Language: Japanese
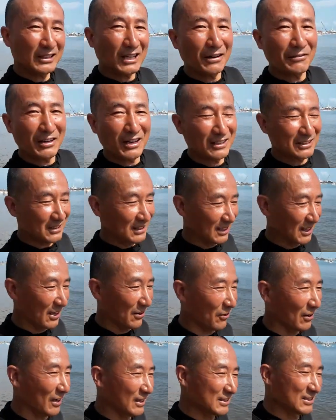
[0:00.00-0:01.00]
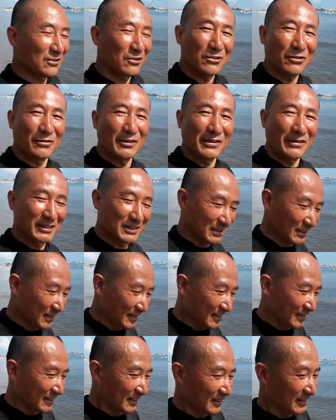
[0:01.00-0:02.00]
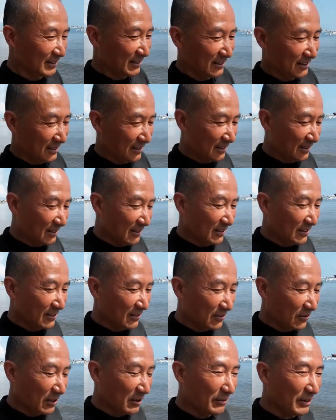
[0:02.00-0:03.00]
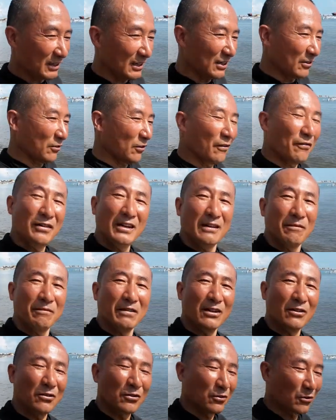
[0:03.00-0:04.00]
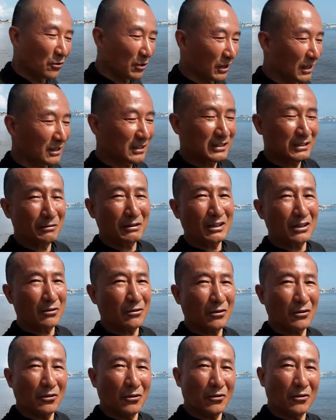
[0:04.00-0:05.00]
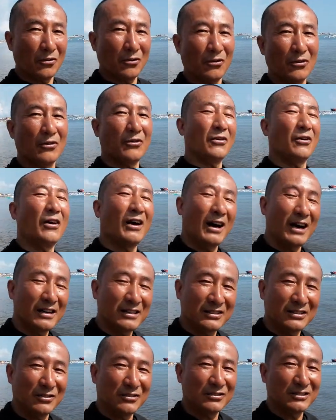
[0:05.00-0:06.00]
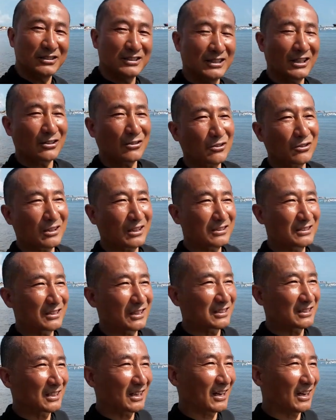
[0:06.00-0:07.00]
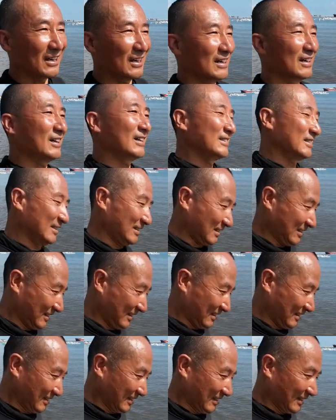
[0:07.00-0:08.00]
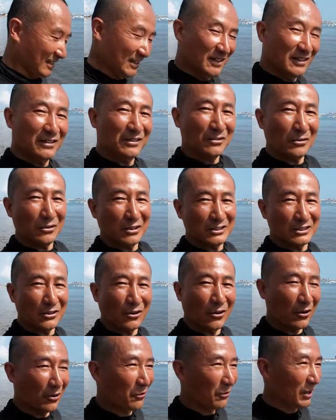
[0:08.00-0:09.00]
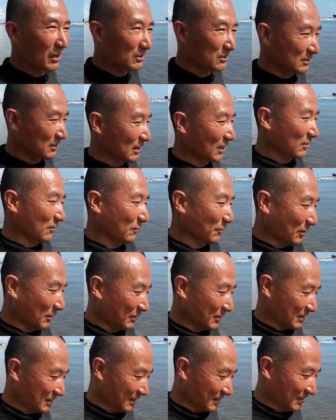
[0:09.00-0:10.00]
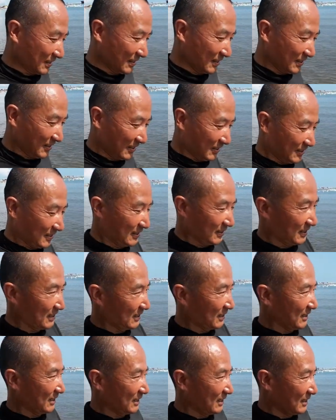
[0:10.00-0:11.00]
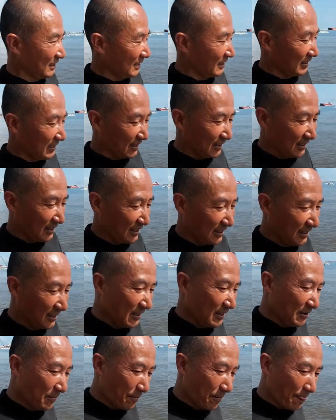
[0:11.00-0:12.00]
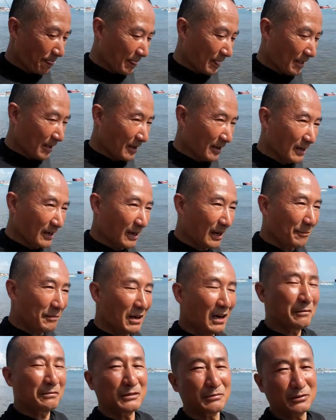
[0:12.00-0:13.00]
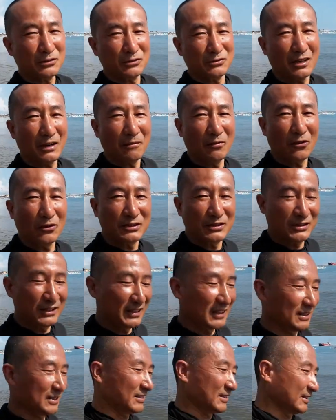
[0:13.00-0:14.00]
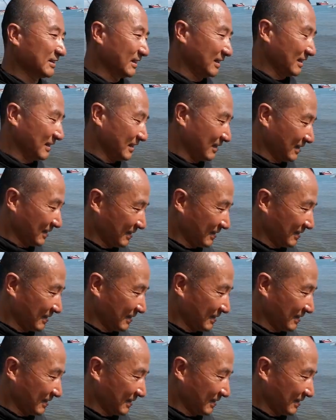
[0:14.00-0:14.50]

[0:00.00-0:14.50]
カメラについてお話ししようと思いますこれまでのフィリピンの動画全てこのアクション2で撮ってるんですがどうでしょう悪くないと思います、えー、カメラ部分は防水ですし